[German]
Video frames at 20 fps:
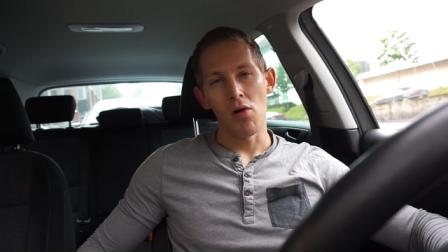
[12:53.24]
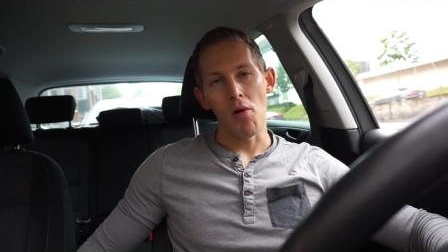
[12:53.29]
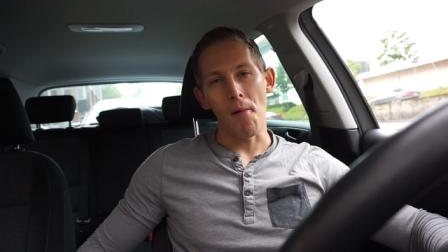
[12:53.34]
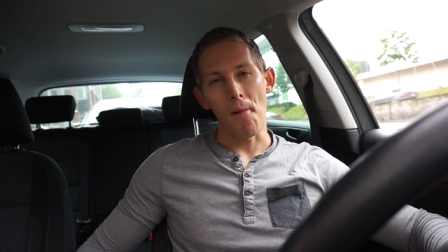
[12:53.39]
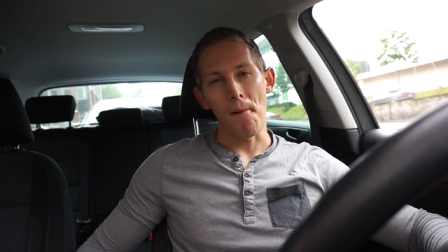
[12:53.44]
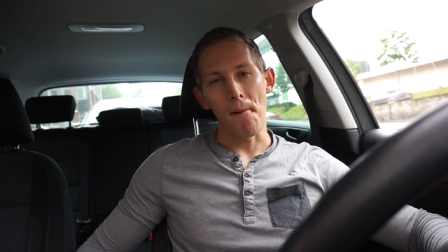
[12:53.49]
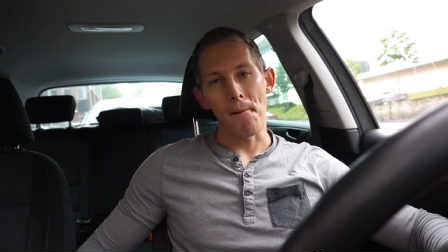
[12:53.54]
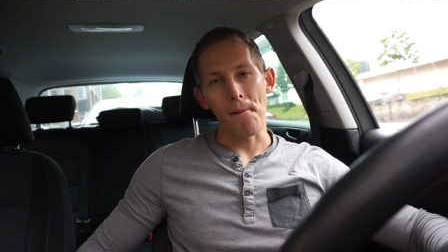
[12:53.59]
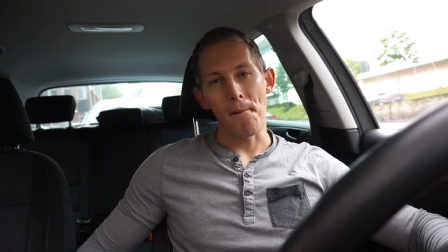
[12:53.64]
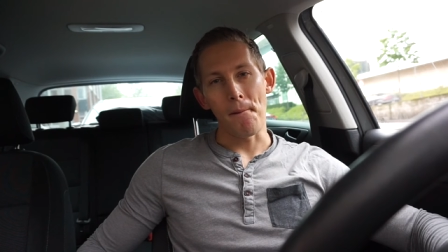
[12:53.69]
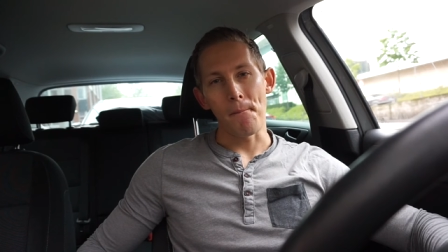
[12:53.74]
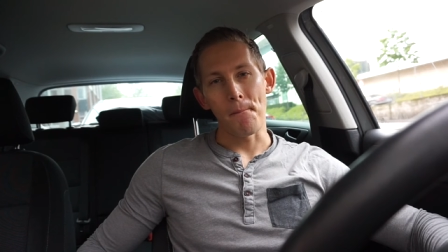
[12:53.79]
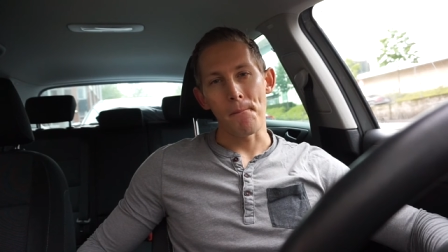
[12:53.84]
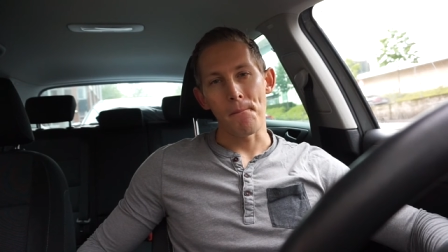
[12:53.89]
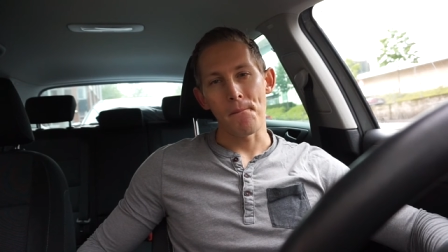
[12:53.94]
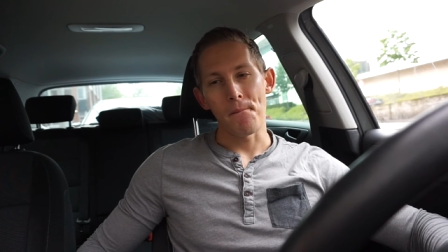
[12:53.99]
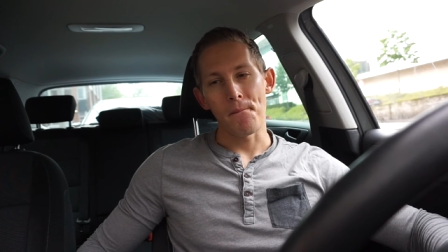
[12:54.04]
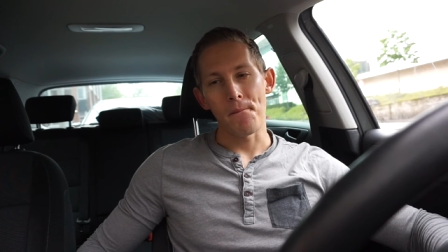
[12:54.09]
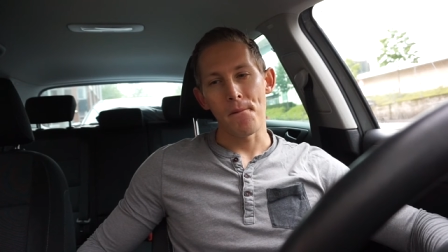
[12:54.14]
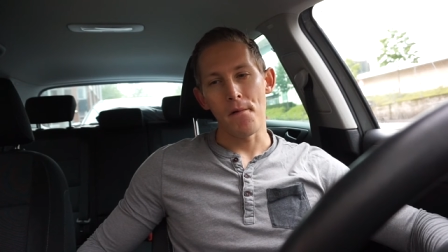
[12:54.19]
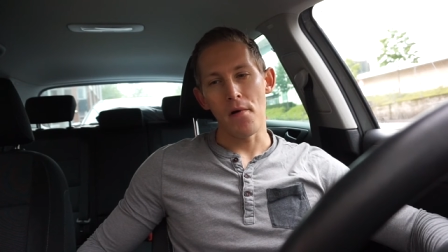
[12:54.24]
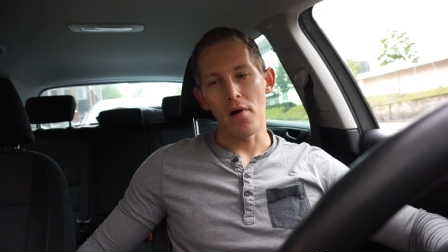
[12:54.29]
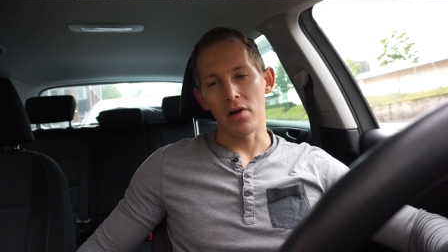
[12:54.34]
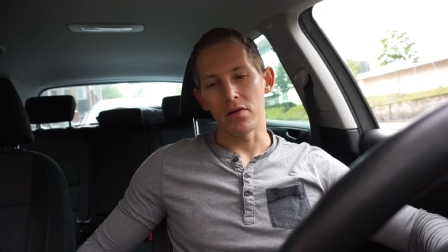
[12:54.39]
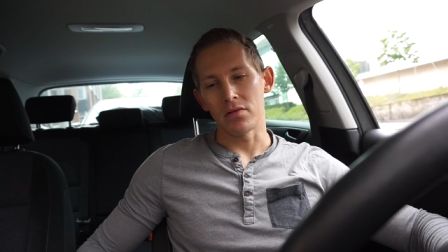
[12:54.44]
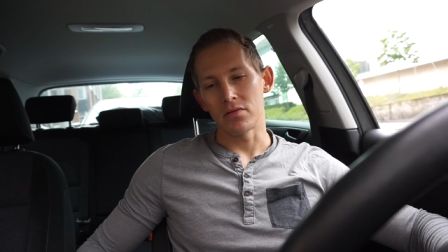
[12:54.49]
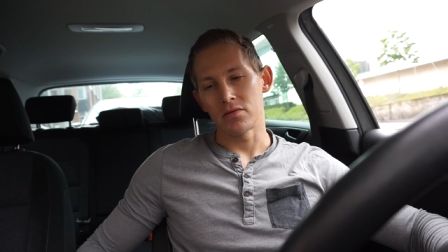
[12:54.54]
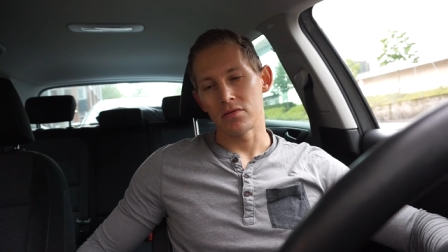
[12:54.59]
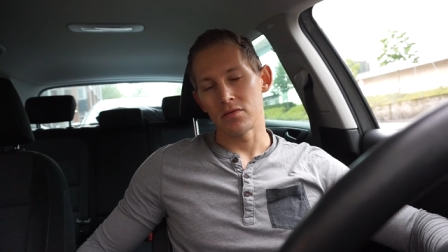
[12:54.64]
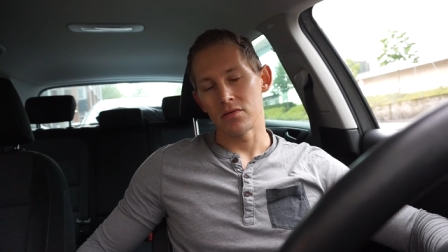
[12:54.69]
Ähm,
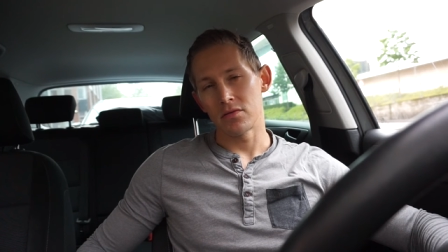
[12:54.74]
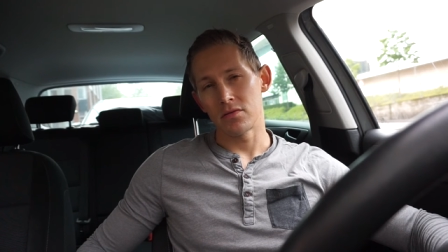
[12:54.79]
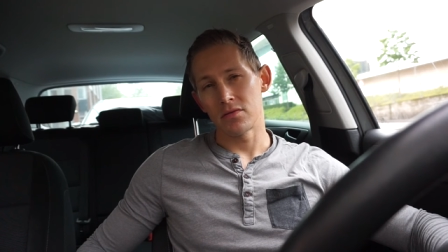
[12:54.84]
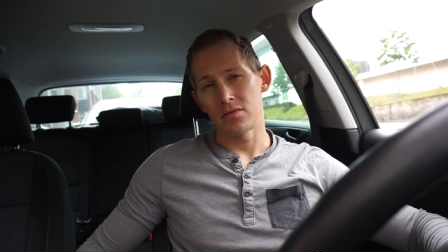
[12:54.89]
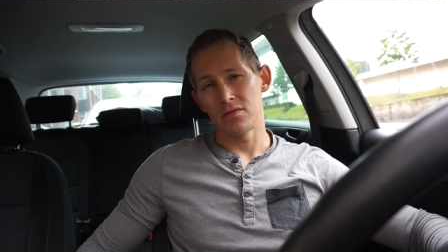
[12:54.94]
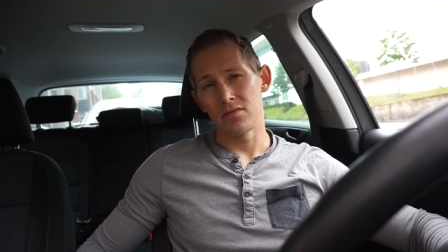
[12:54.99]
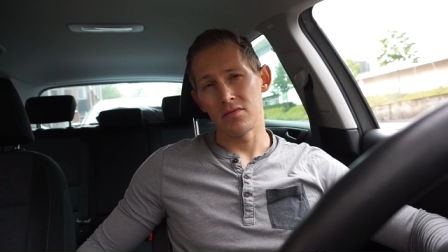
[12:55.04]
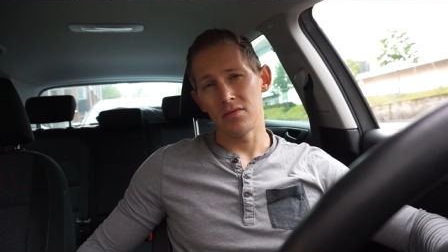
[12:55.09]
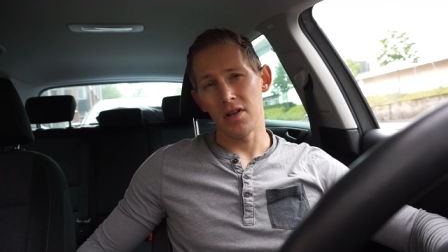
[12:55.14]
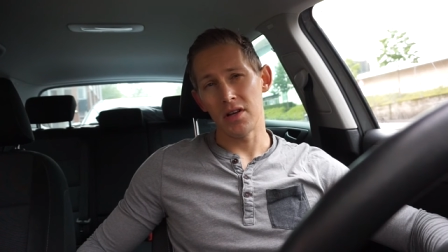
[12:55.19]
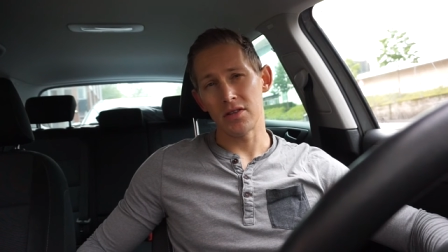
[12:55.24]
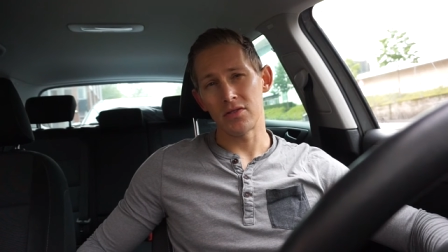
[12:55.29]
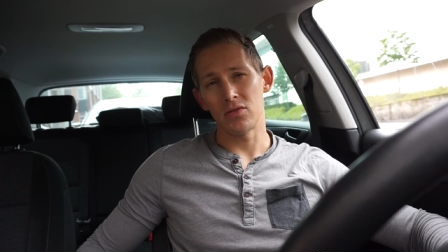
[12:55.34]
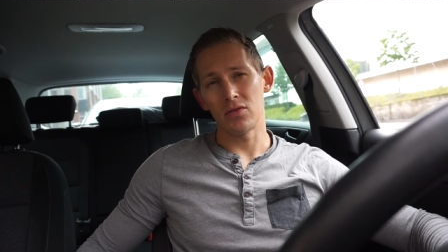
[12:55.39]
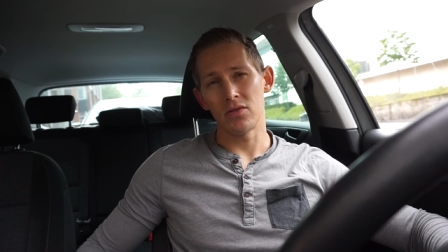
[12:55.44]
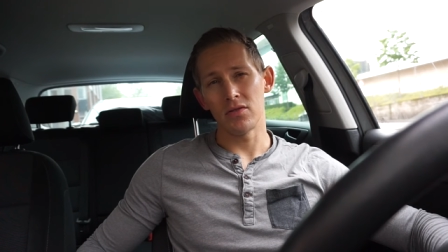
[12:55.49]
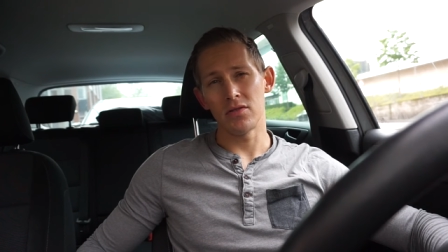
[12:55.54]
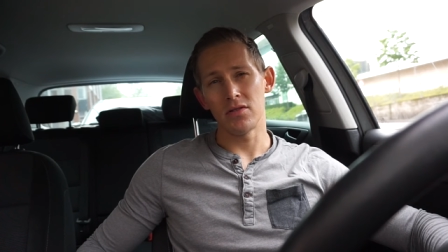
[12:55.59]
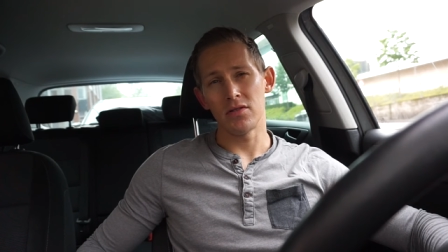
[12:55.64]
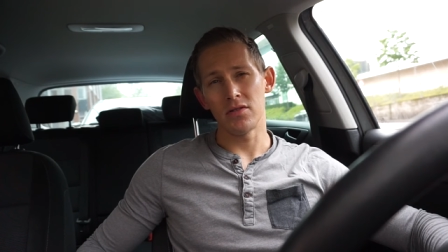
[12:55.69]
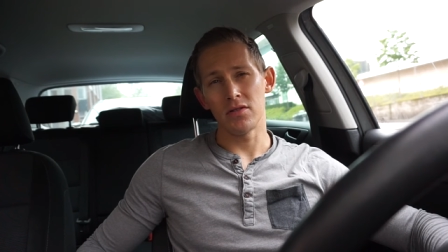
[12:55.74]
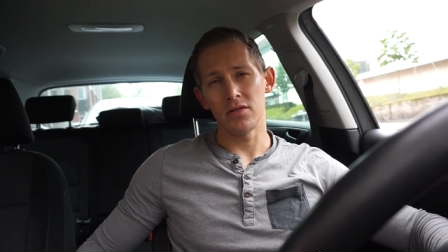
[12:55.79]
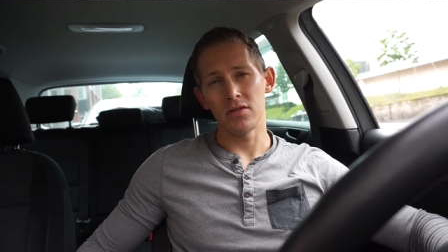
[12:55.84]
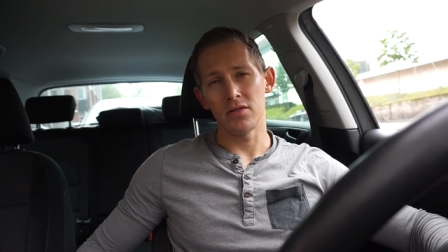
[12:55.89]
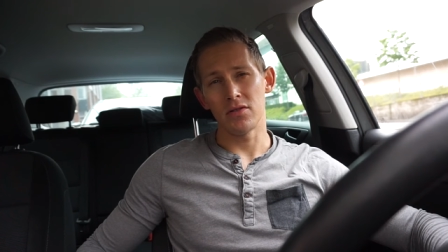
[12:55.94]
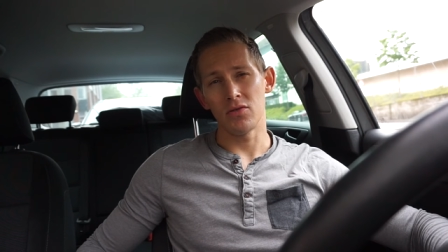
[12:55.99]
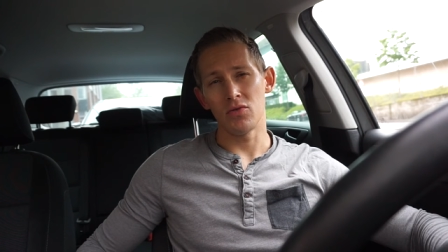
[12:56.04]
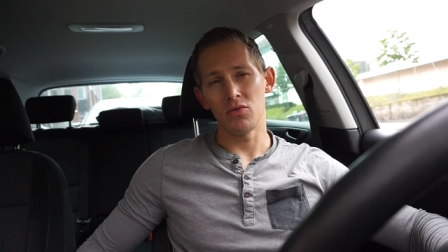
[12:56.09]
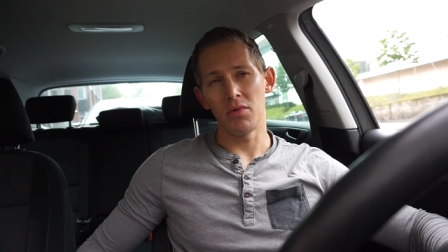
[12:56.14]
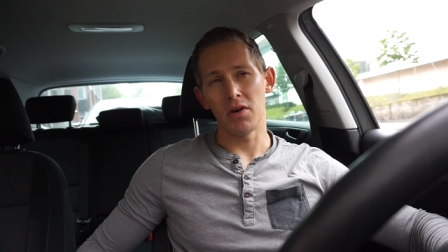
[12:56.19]
ja, lasst euch
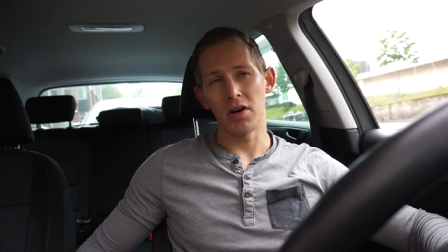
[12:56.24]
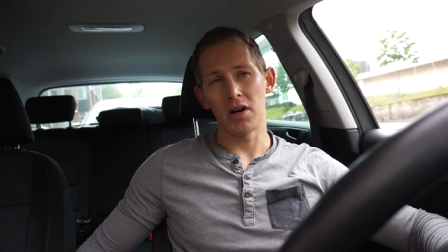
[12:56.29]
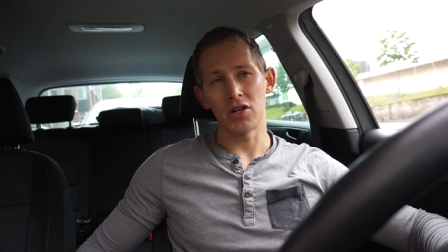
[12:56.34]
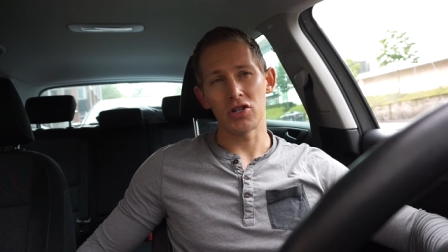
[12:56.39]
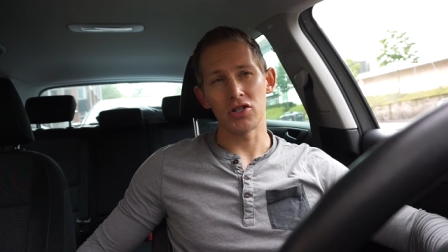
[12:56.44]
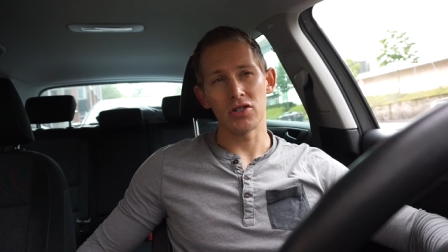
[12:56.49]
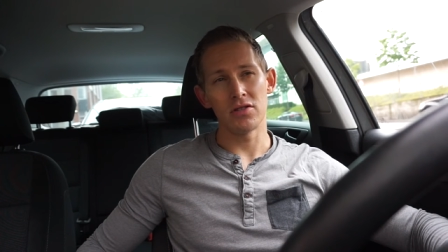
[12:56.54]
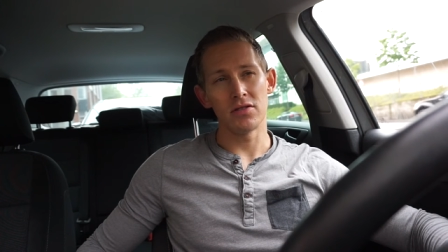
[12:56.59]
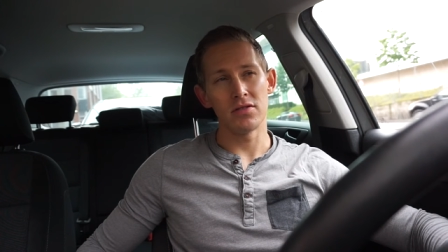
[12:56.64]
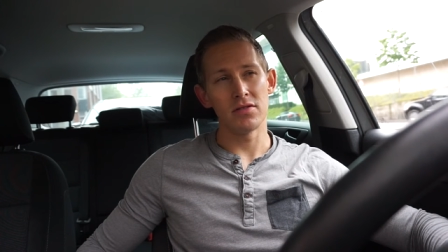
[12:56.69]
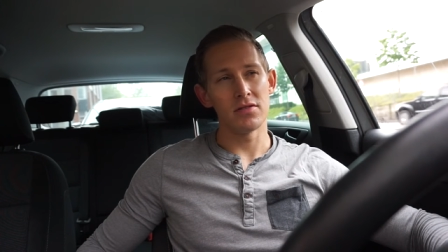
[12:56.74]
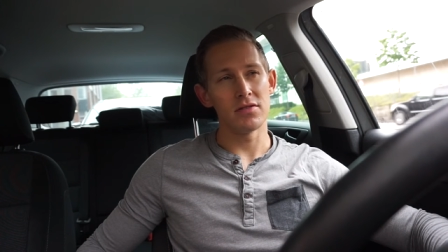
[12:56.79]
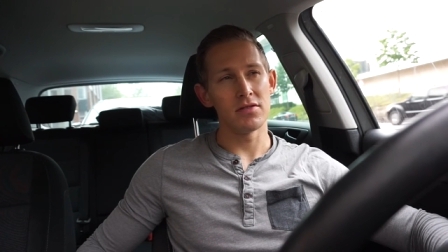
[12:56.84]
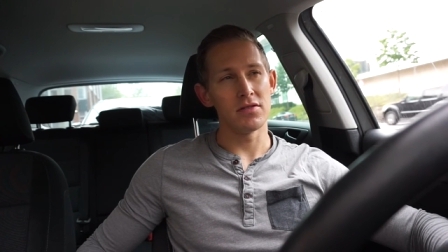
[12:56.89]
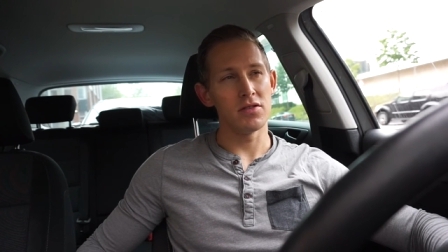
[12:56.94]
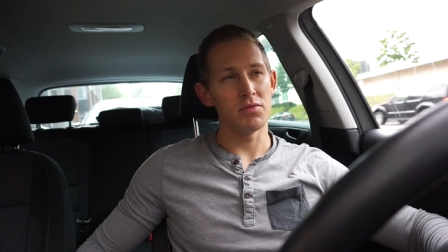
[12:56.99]
äh, überraschen.